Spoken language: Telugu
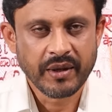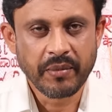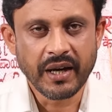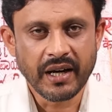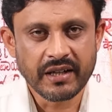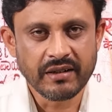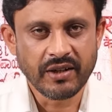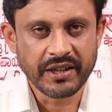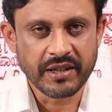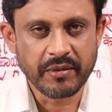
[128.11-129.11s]
బీహార్లో
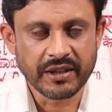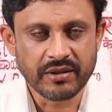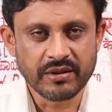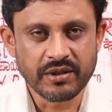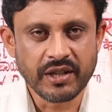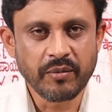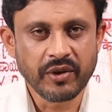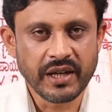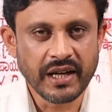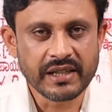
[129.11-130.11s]
అయితే మాత్రం జరుగుతుంది
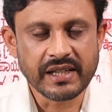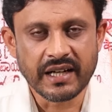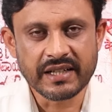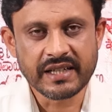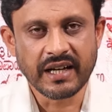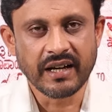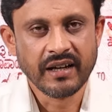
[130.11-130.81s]
ముఖ్యంగా సహస